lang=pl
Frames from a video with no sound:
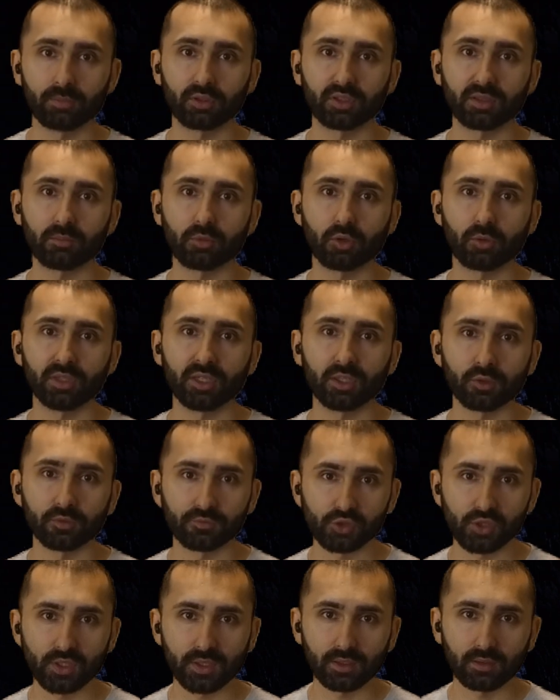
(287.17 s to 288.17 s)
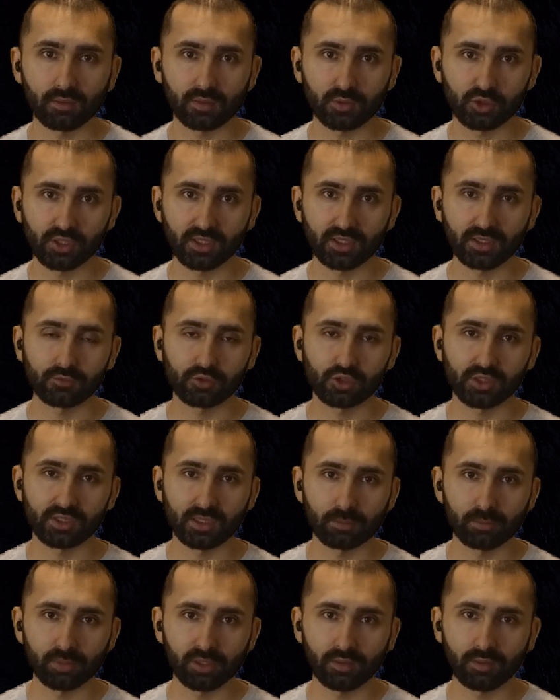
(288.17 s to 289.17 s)
potem ominąć wszystkie ostrzegawcze
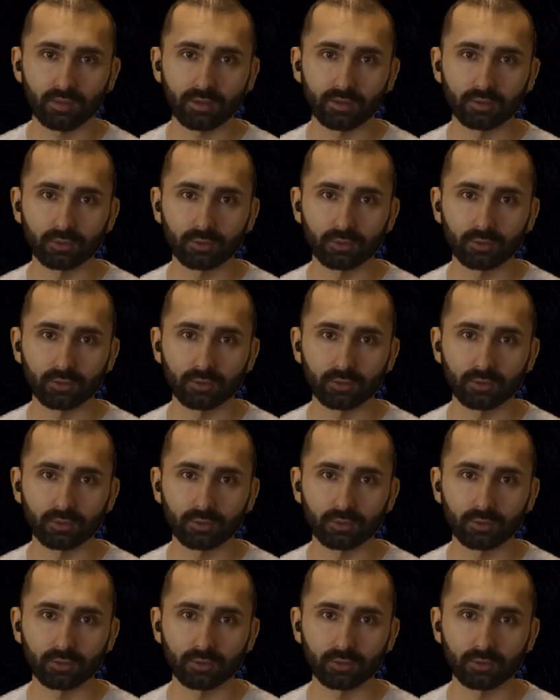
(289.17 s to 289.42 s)
tablice,